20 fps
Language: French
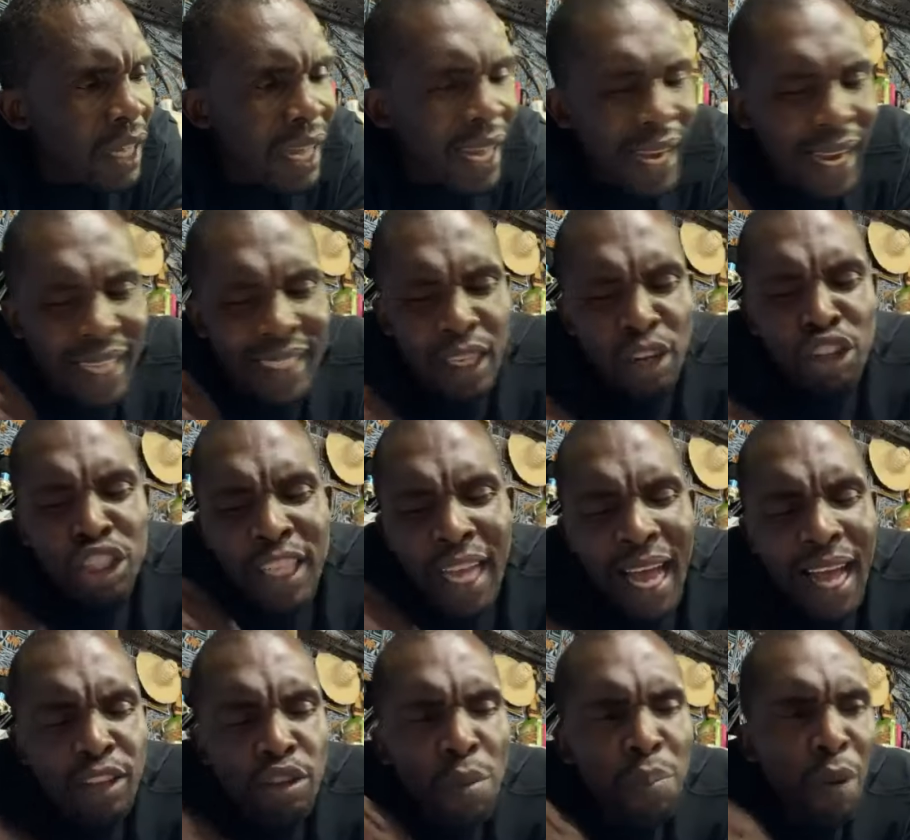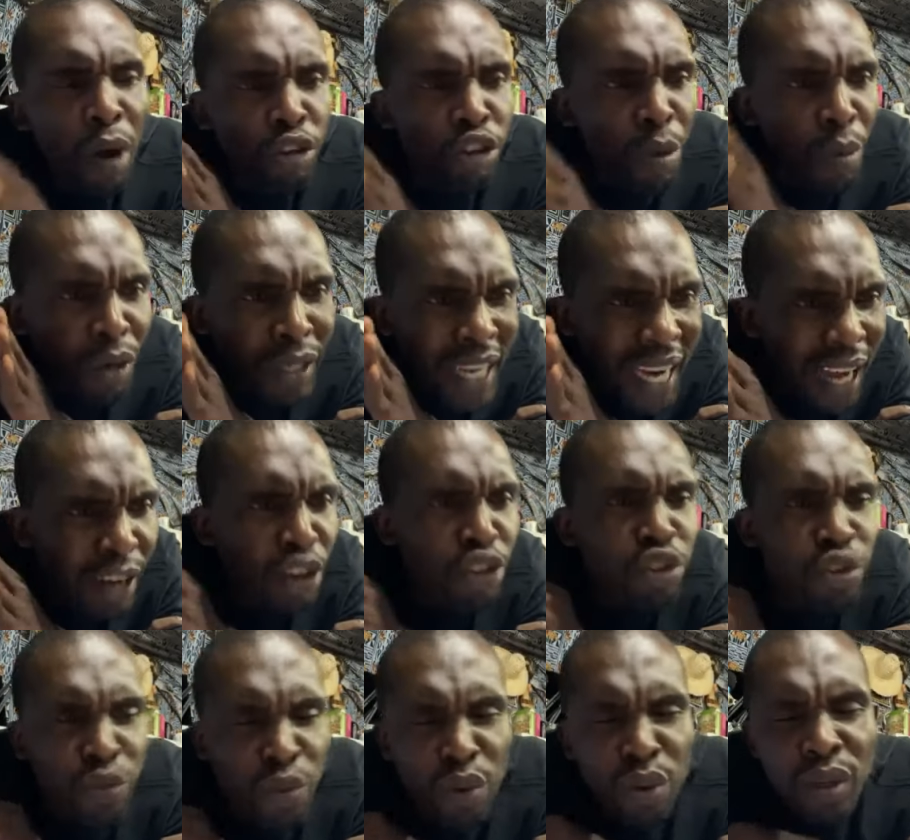Est-ce que c'est le genre de porte-monnaie là que
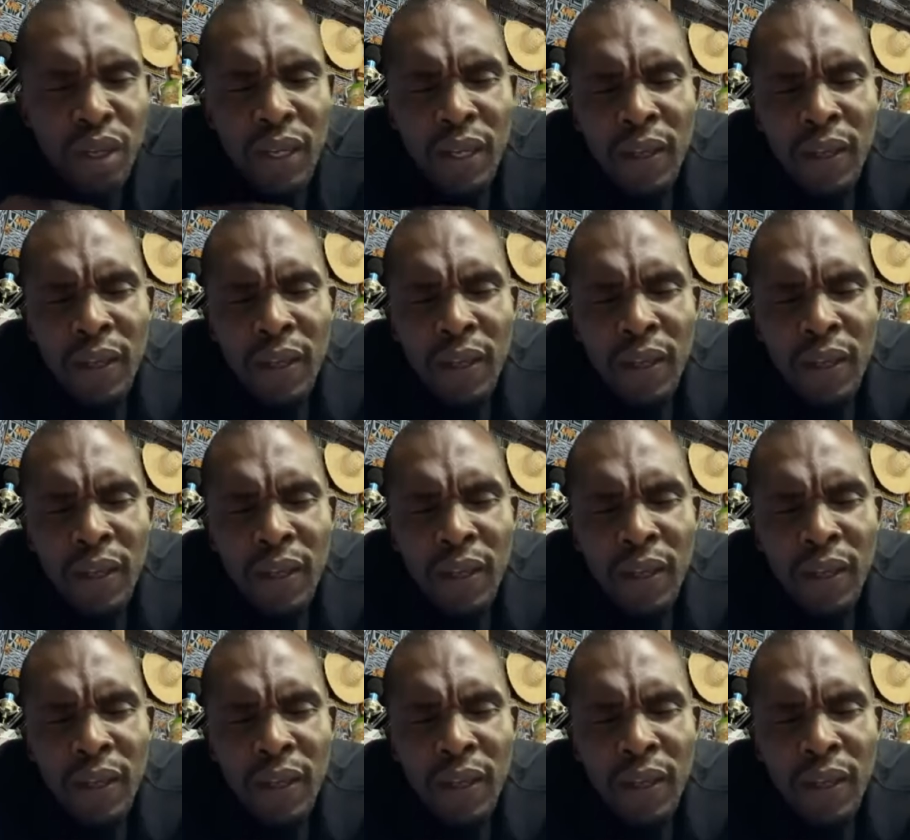tu veux